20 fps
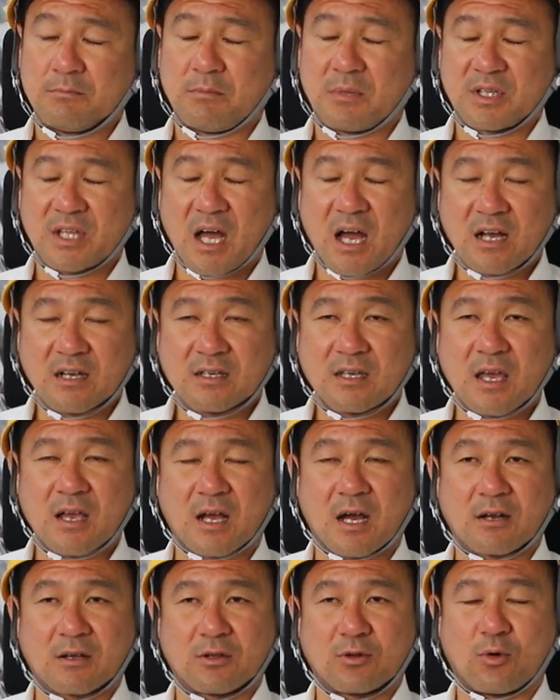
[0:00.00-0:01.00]
まあ、何
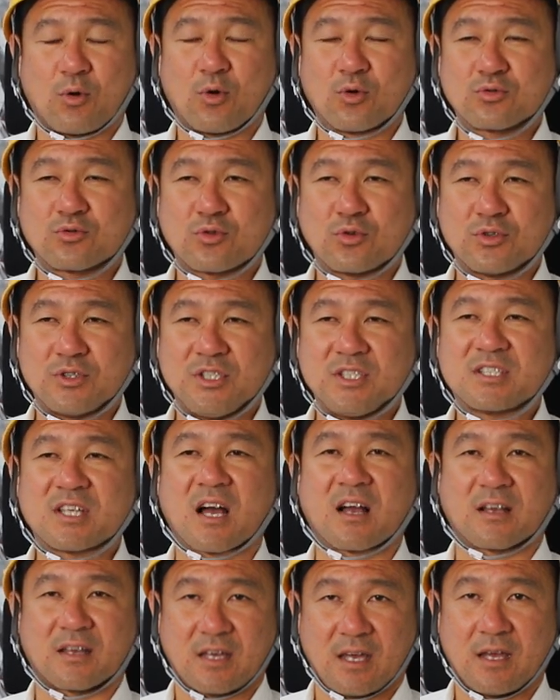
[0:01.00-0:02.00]
件かあるけど本当
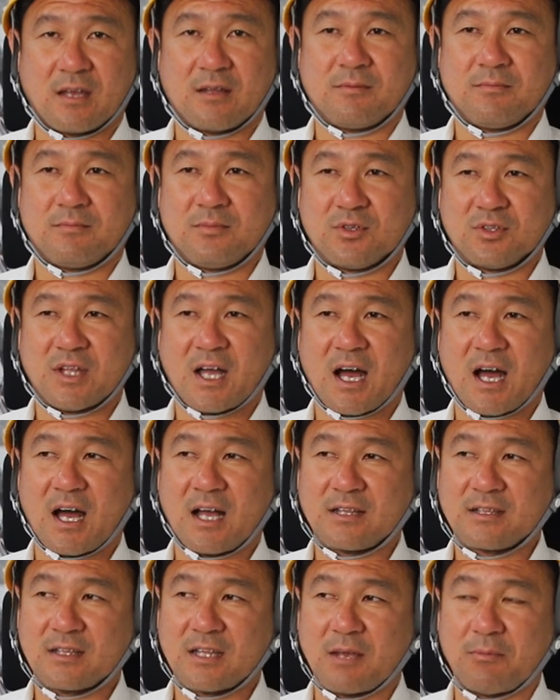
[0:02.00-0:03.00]
23件もう
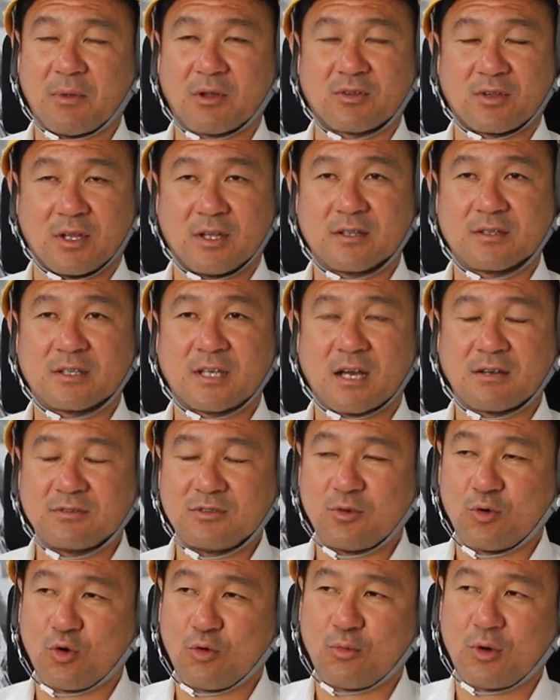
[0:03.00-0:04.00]
何年もやってな逆
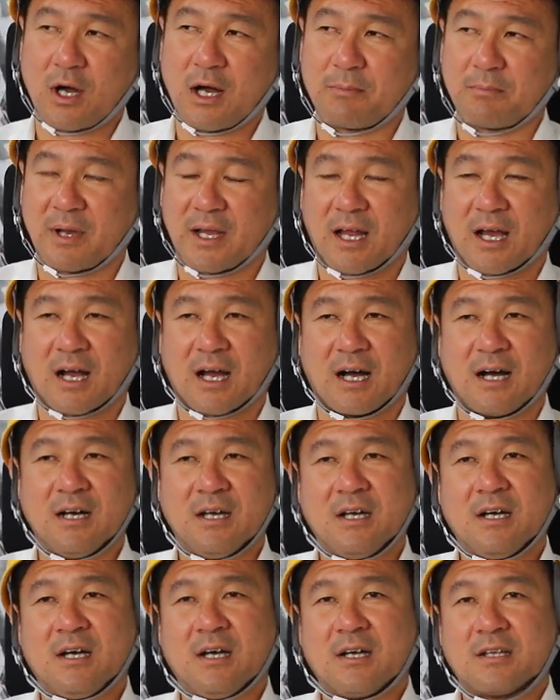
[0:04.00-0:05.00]
に訪問販売なんか
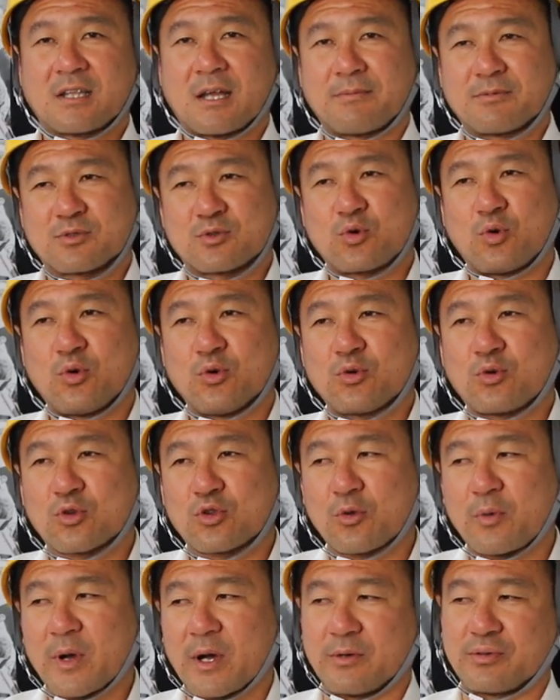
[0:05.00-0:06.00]
多分そういう言
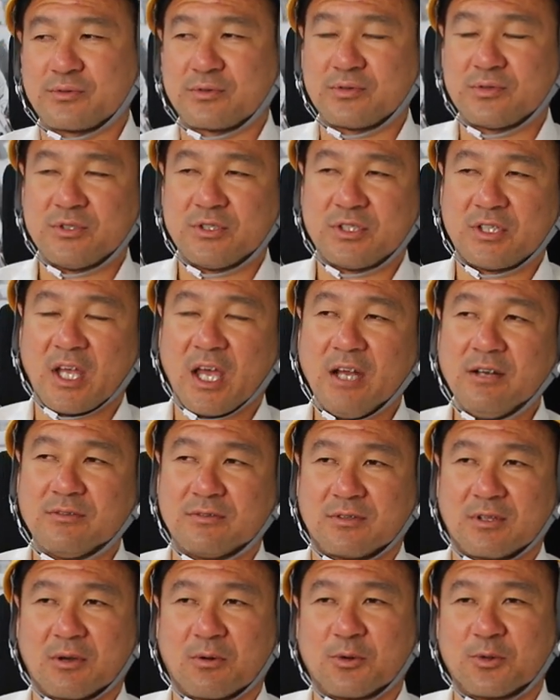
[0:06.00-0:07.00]
葉が普通に出るっ
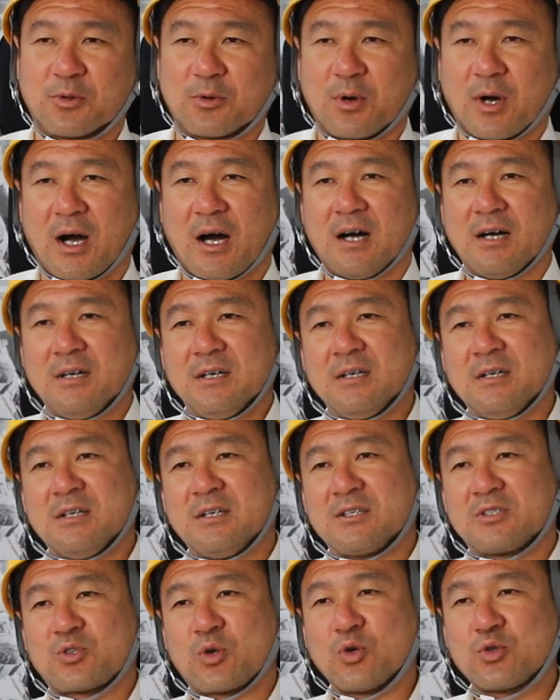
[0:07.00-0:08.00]
てことは
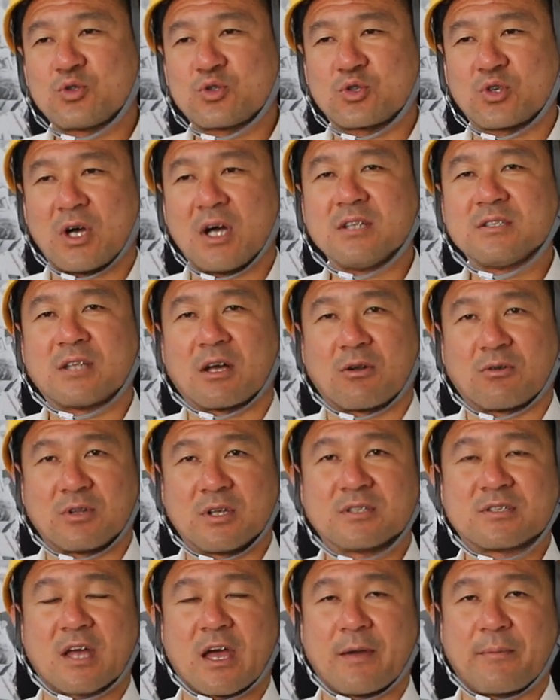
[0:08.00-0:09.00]
しょっちゅうあんだろう
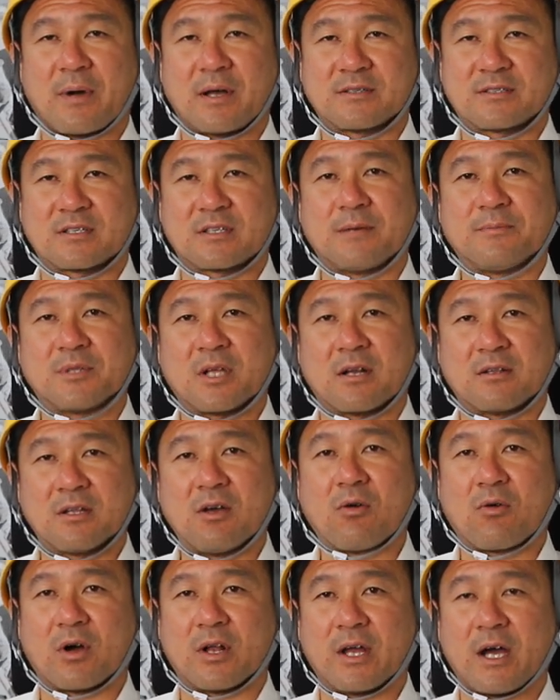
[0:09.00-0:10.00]
ね裁判沙汰みたいな
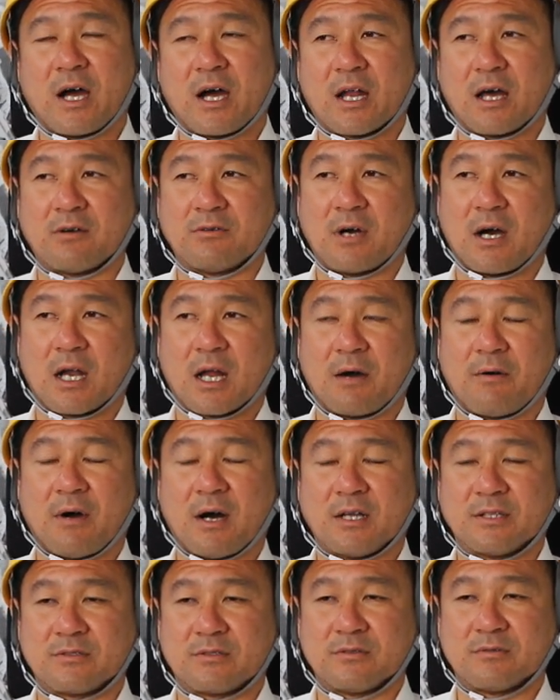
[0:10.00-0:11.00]
ねお金払う払
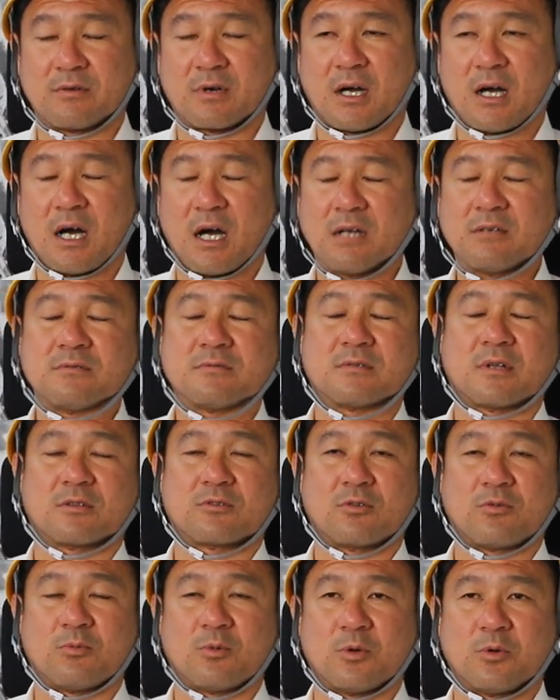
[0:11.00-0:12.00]
わんっていうのがあるんだ
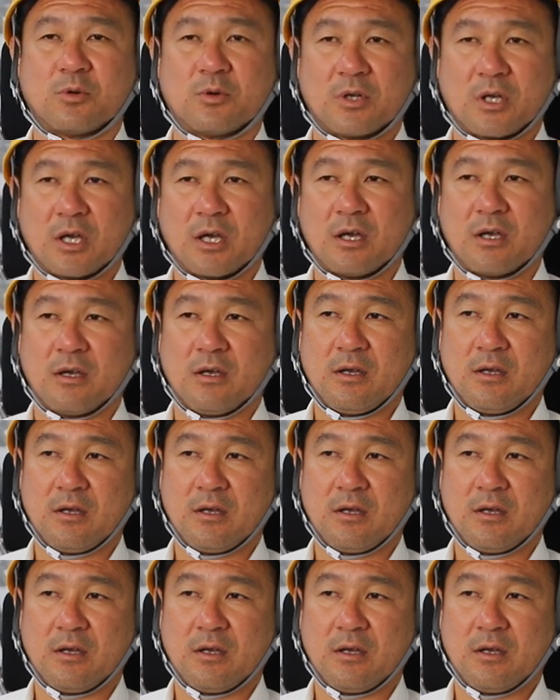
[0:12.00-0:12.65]
と思うよね